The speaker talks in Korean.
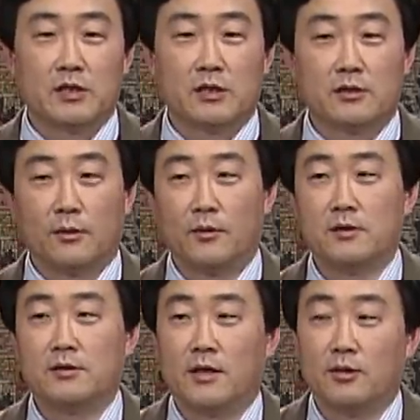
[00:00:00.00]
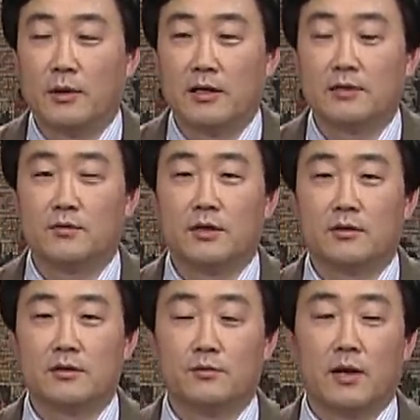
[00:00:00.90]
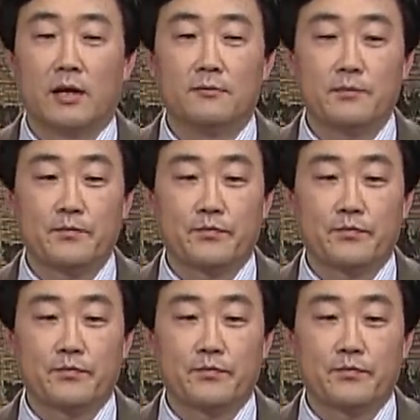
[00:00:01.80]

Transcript: 제 첫 번째 시간에도 말씀드렸지만